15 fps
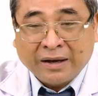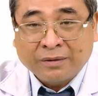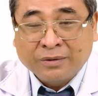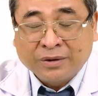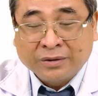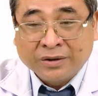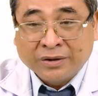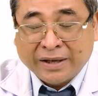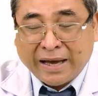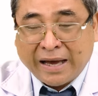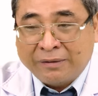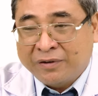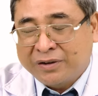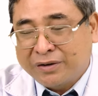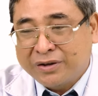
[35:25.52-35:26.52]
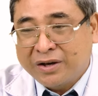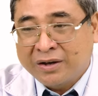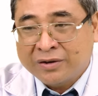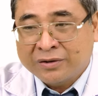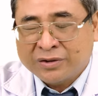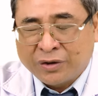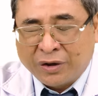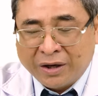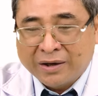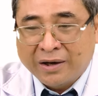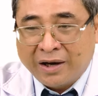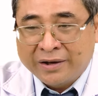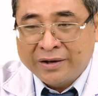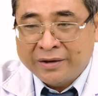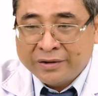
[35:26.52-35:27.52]
người nhà và thân nhân tiện
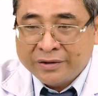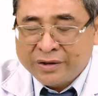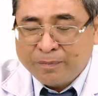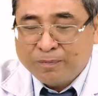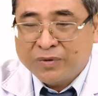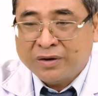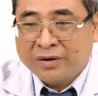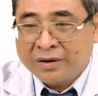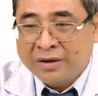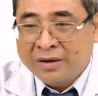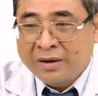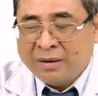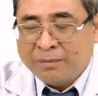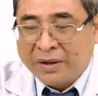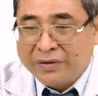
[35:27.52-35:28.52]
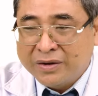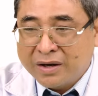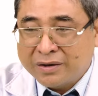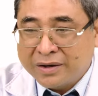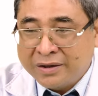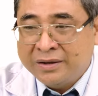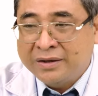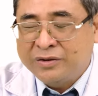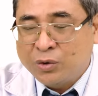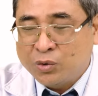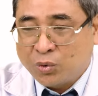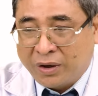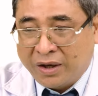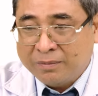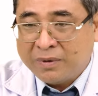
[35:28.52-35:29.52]
lợi, để giúp cho bệnh nhân đi di
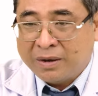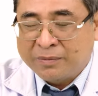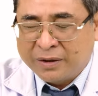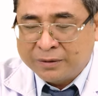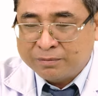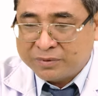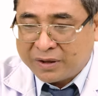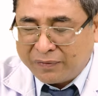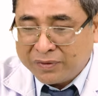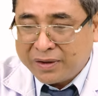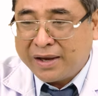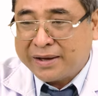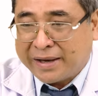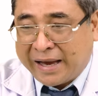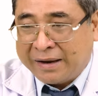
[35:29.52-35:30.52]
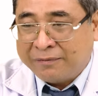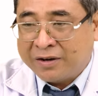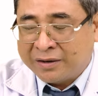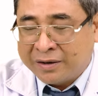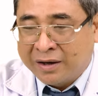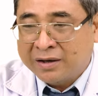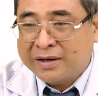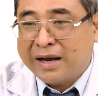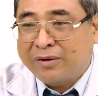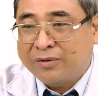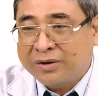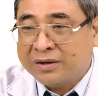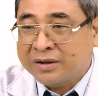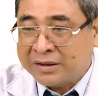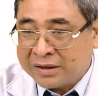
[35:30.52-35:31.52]
chuyển mà bệnh tránh té ngã và đỡ đau
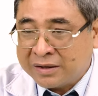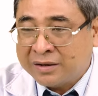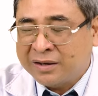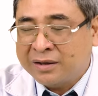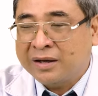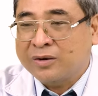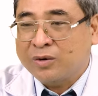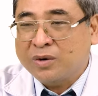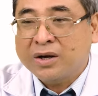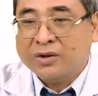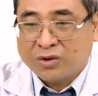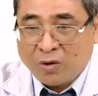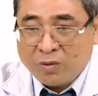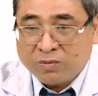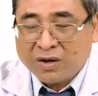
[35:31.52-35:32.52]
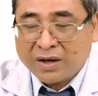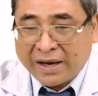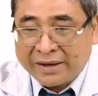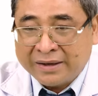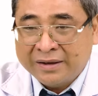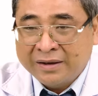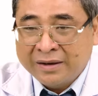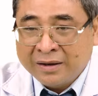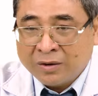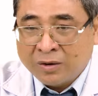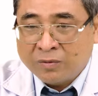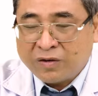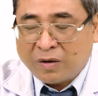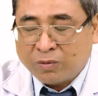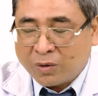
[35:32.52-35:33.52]
nhất. Đó là cũng rất tốt, rất hay
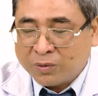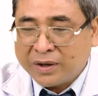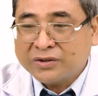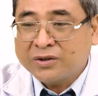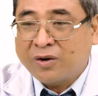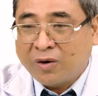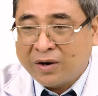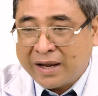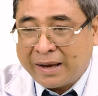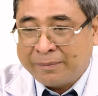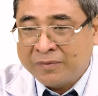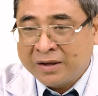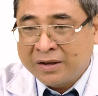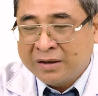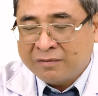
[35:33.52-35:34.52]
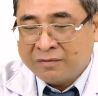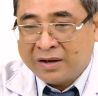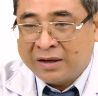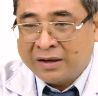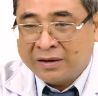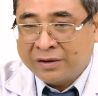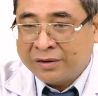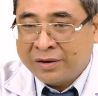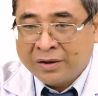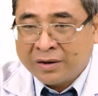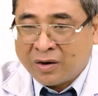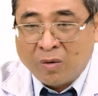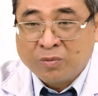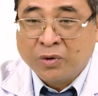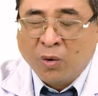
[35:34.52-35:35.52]
của phòng công tác xã hội làm, và
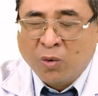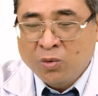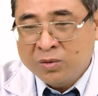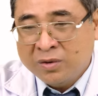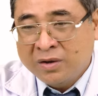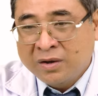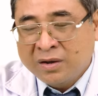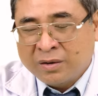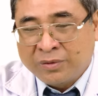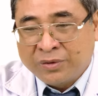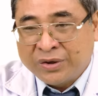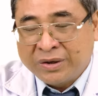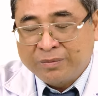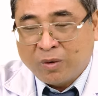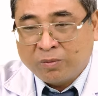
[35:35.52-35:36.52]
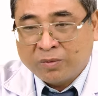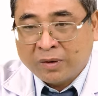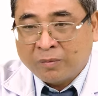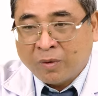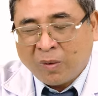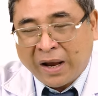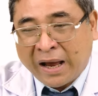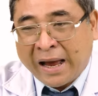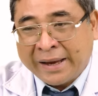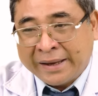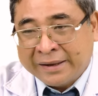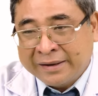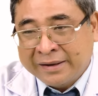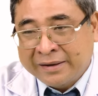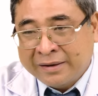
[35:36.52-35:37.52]
không đủ thì khi một
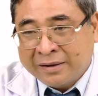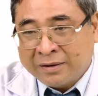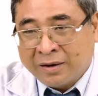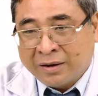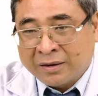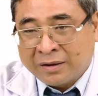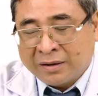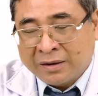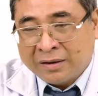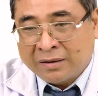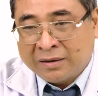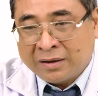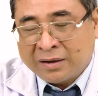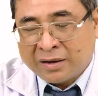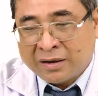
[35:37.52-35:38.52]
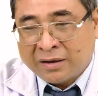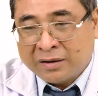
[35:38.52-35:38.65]
ngày từng đến